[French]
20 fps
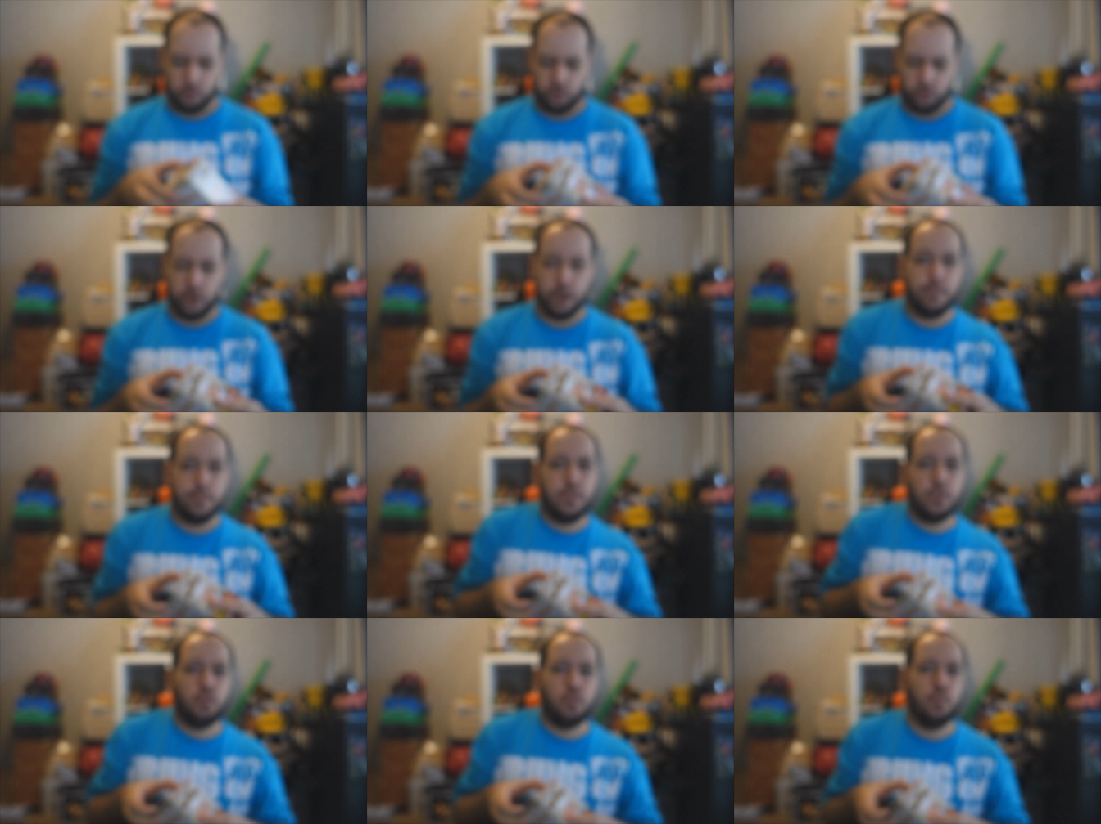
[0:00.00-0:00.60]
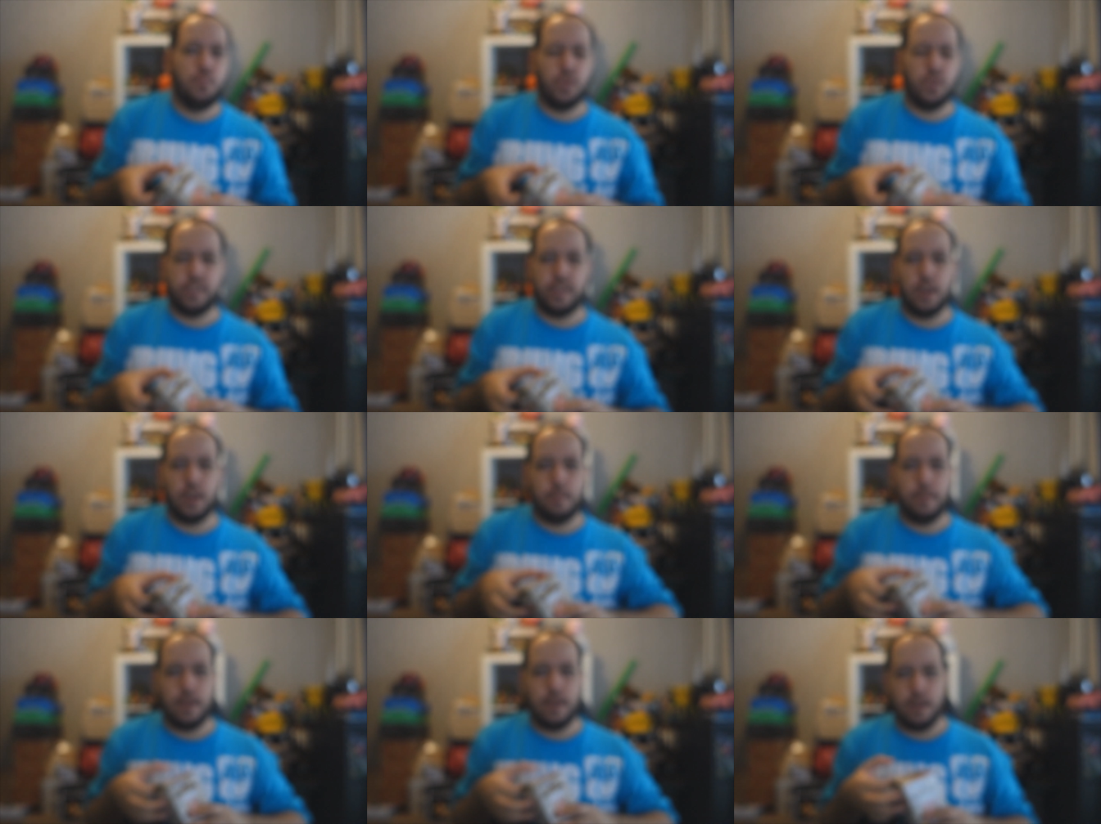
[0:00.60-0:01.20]
J'ai des petites coupures,
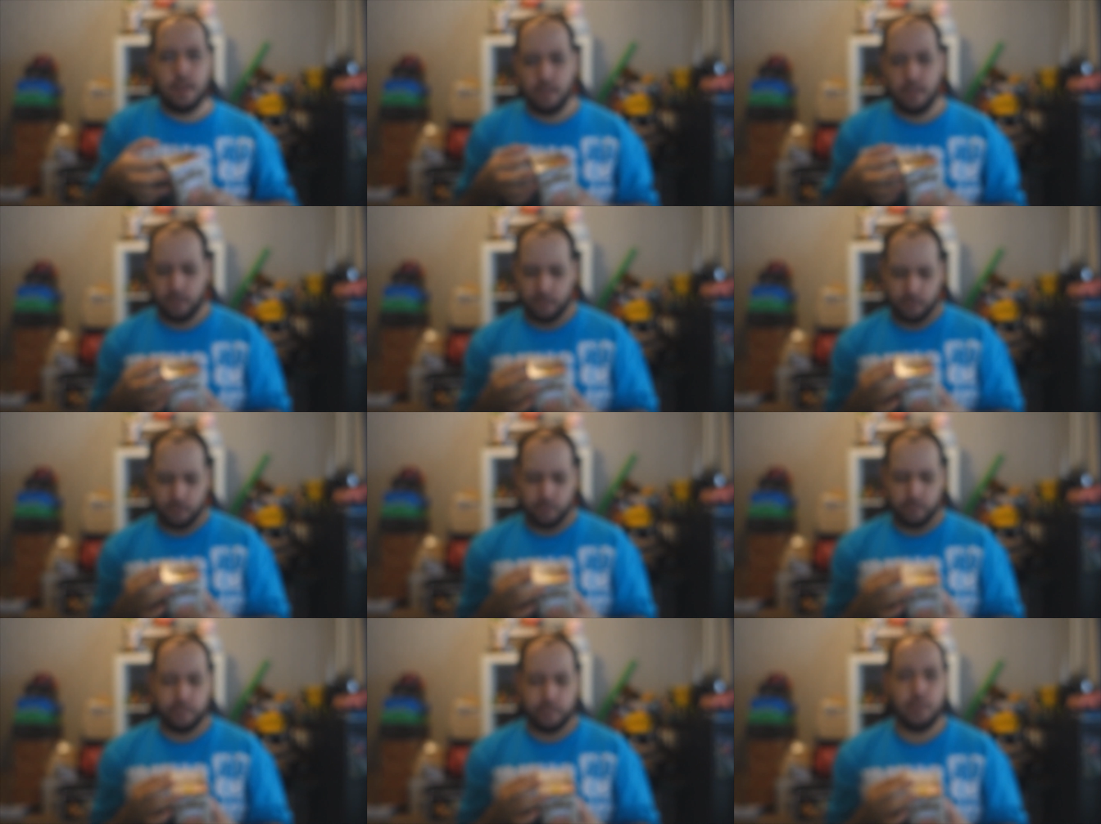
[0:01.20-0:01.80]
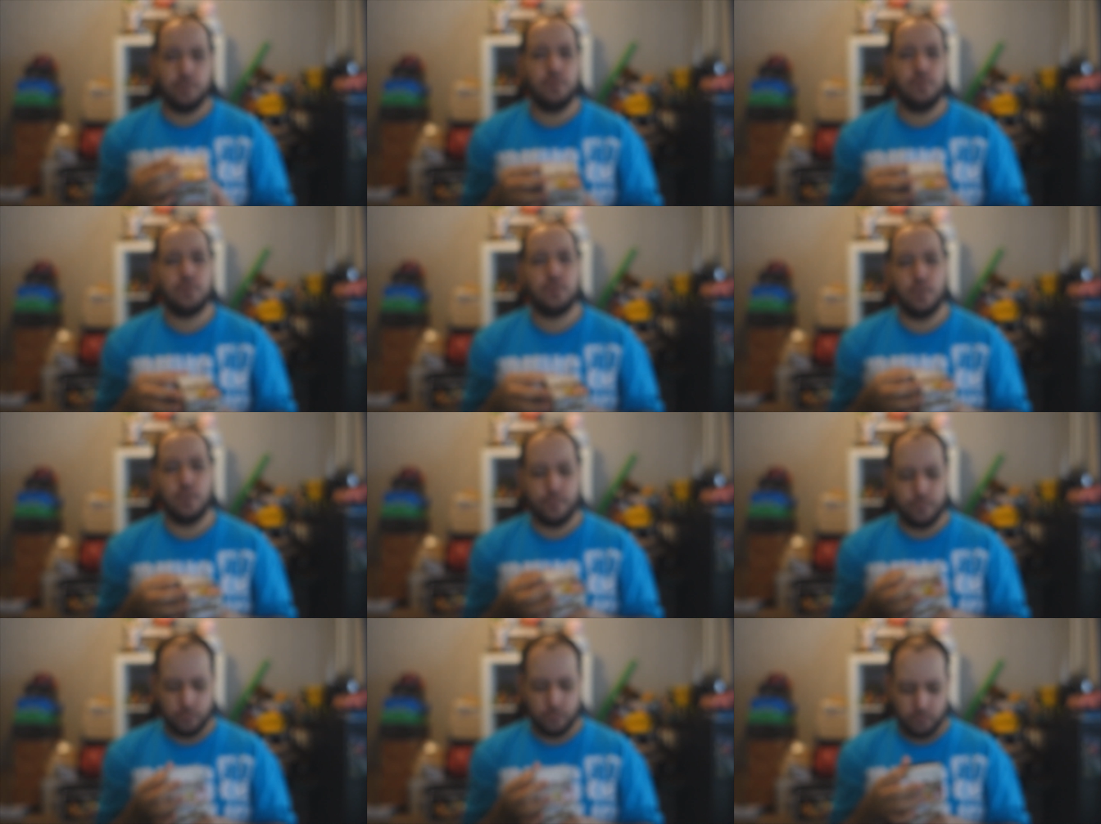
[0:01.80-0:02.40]
c'est normal. C'est
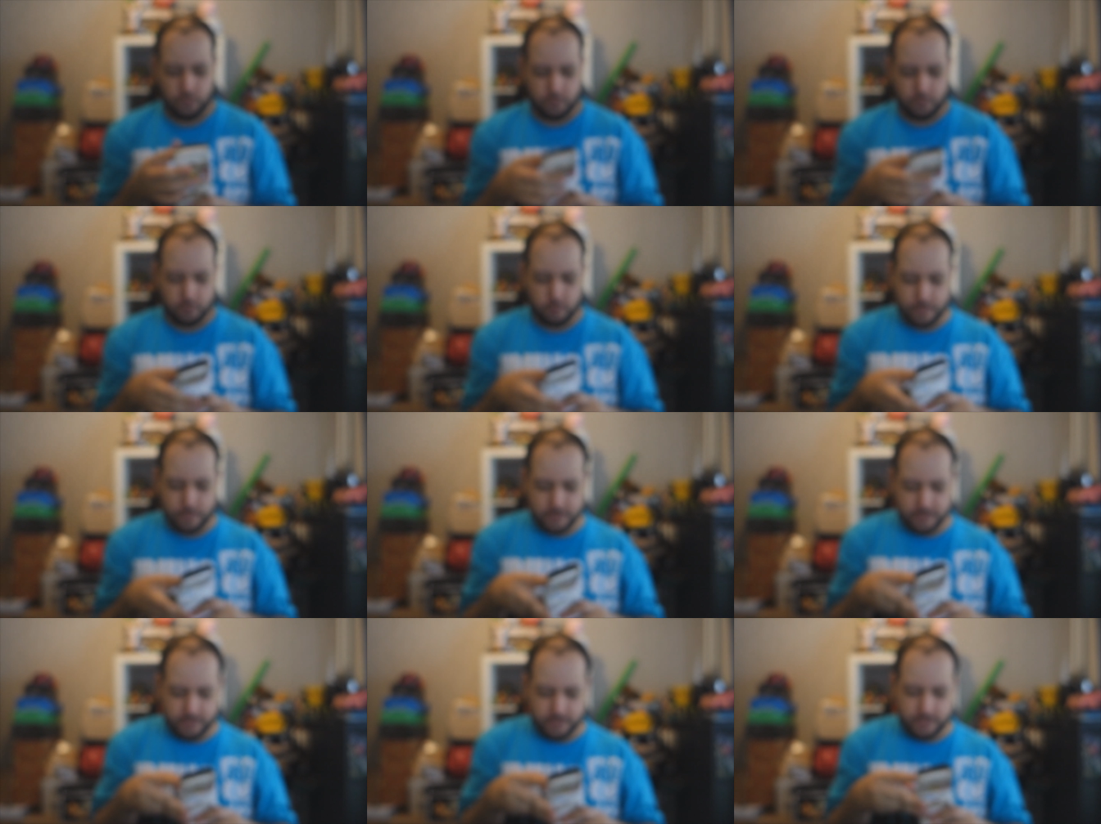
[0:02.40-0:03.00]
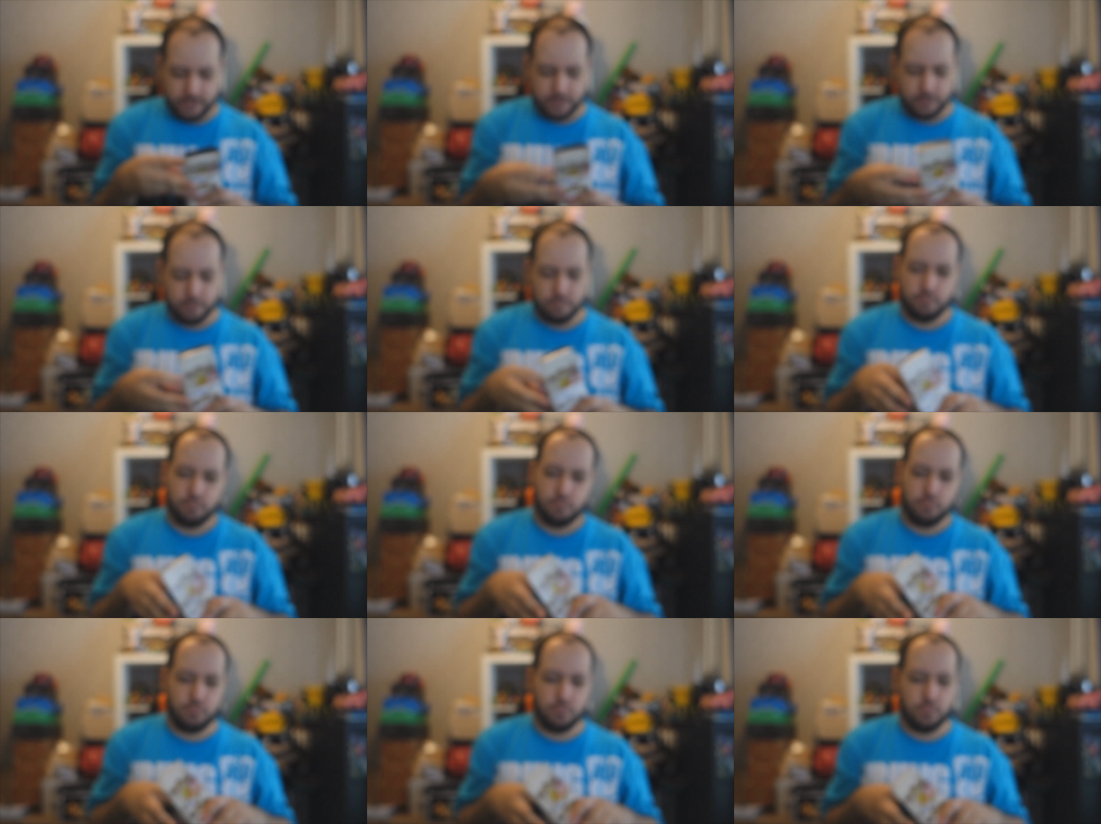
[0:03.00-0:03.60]
juste que le focus automatique,
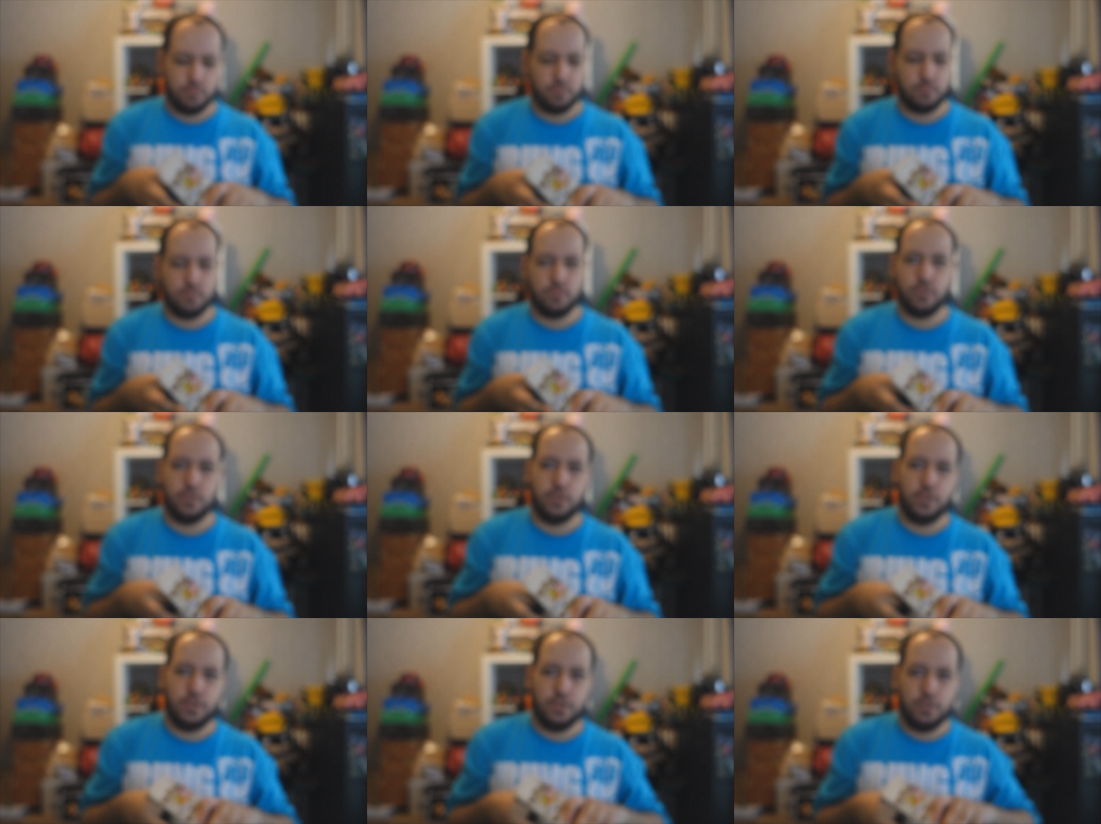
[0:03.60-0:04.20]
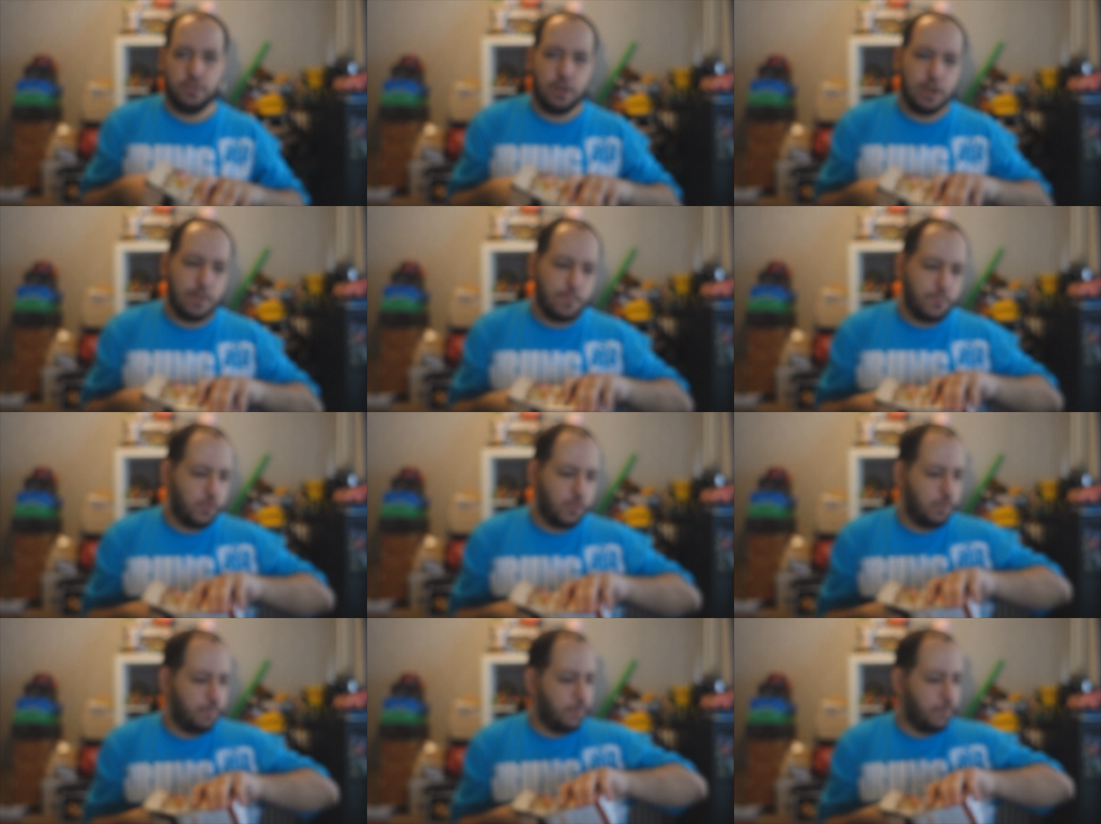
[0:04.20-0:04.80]
il est
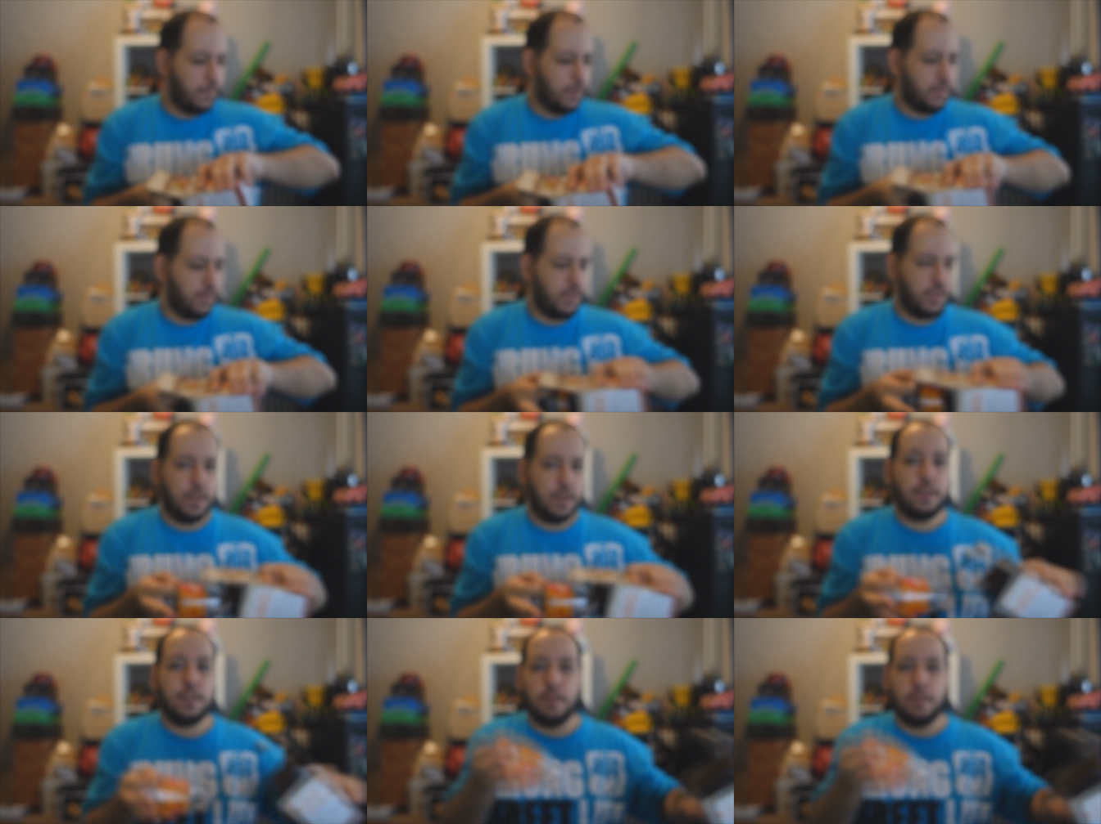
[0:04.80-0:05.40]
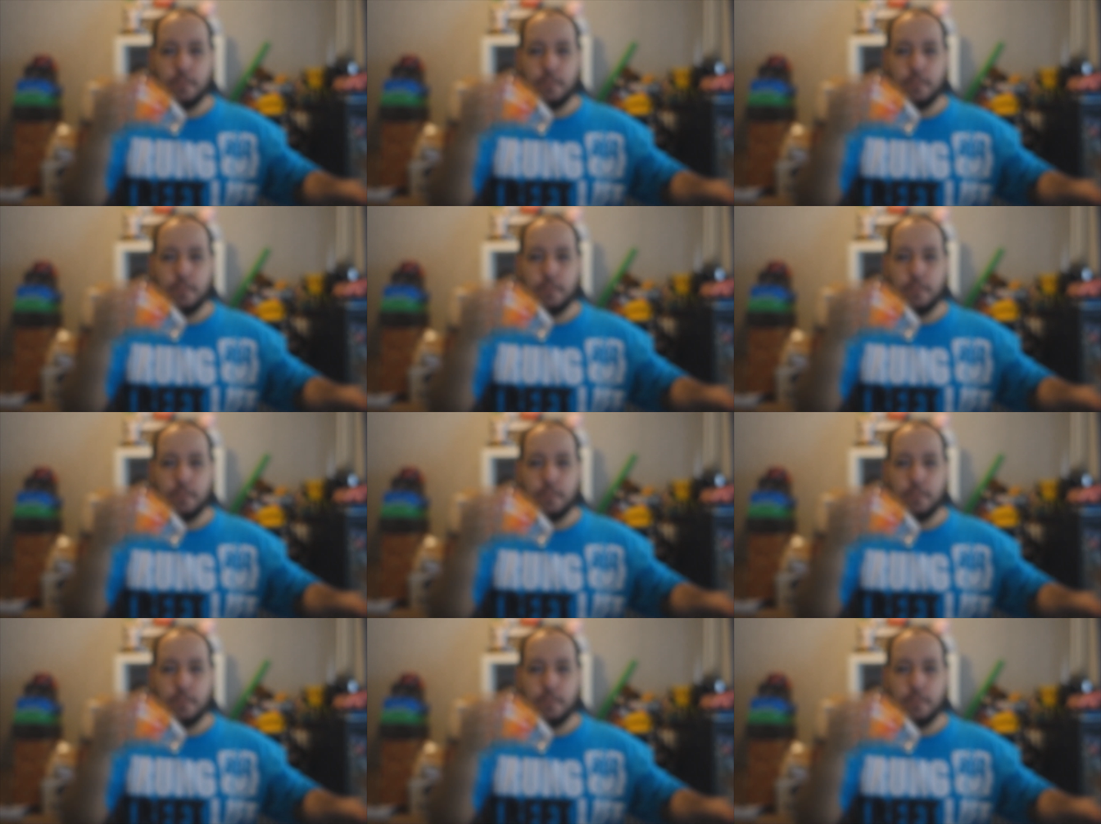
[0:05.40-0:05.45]
un petit peu fatigué.